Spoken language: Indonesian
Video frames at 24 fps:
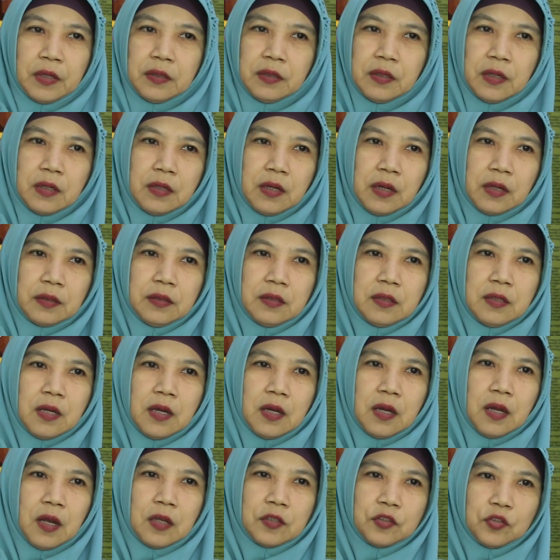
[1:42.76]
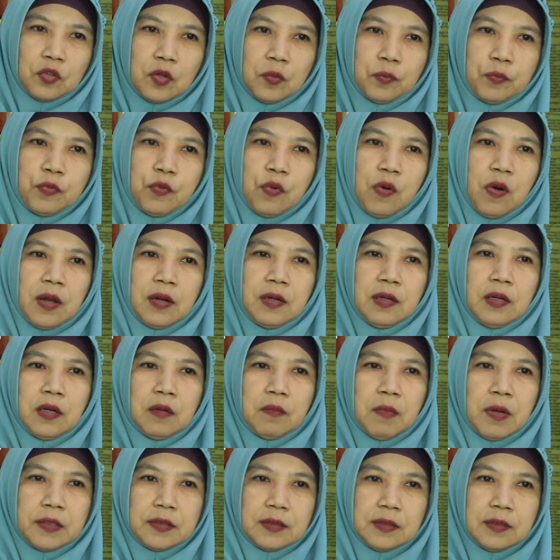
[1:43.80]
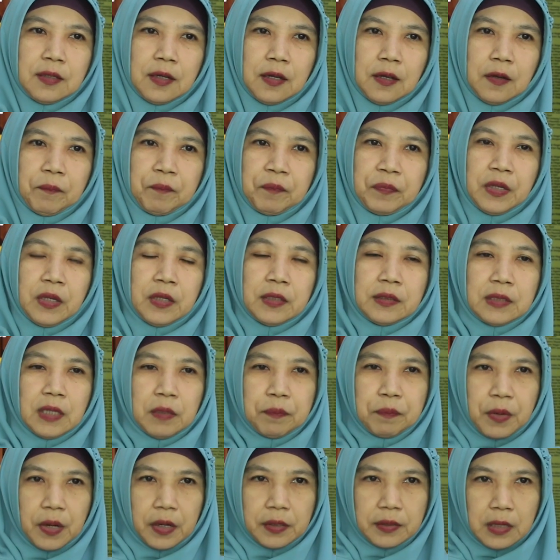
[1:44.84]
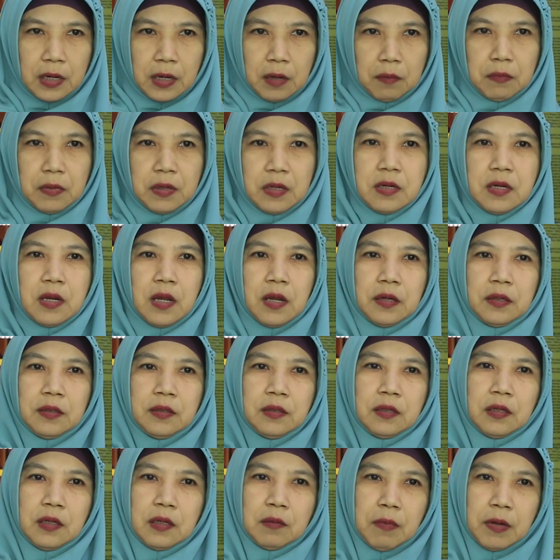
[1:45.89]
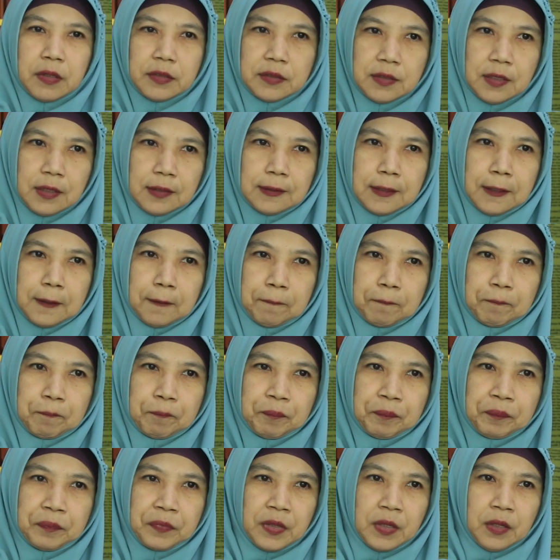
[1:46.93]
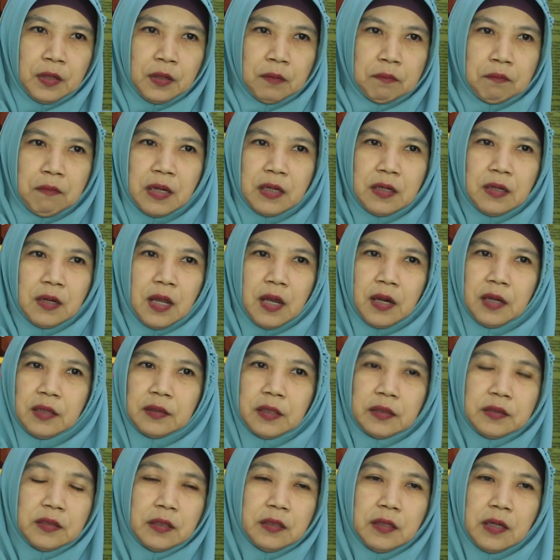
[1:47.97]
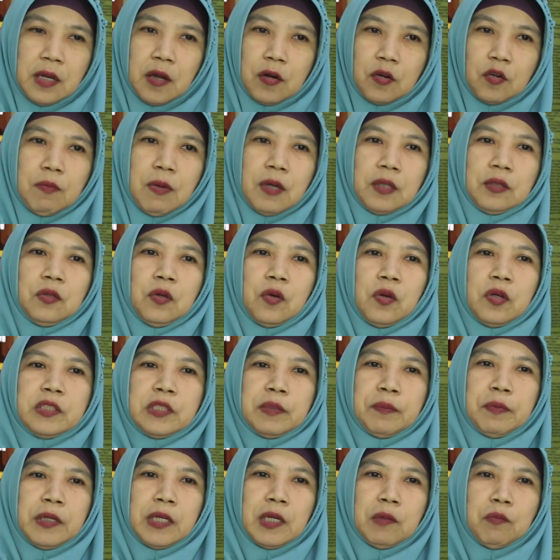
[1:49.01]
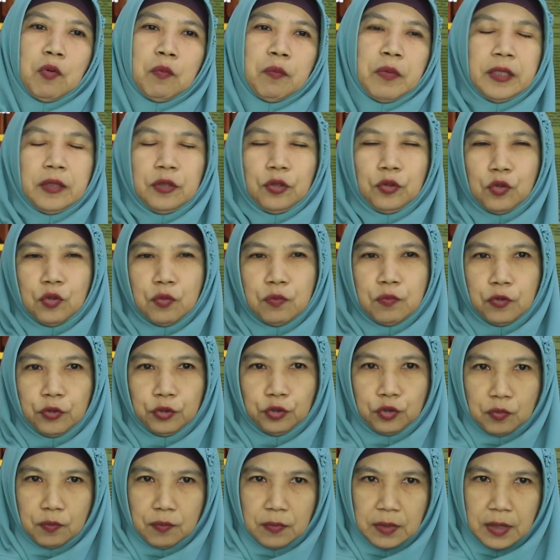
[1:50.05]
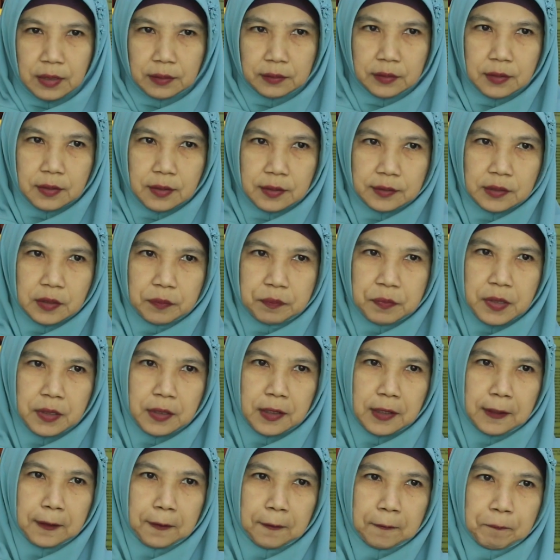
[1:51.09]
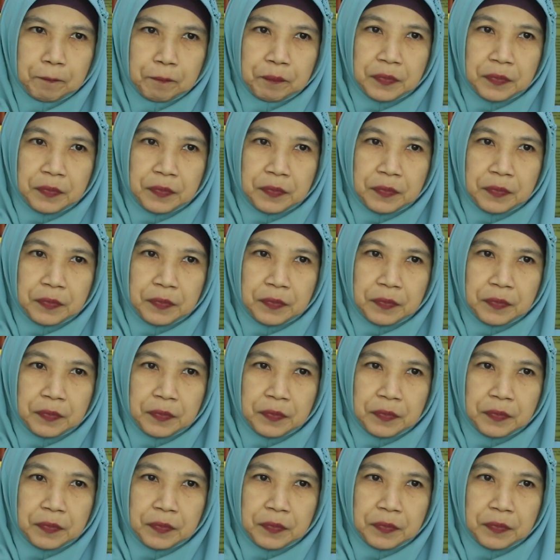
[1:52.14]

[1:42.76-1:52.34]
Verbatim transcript: dan yang ketiga asrobu anil maksiyah, sabar dalam menghindari kemaksiatan. Marilah kita jadikan Ramadan sebagai momentum untuk melatih kesabaran.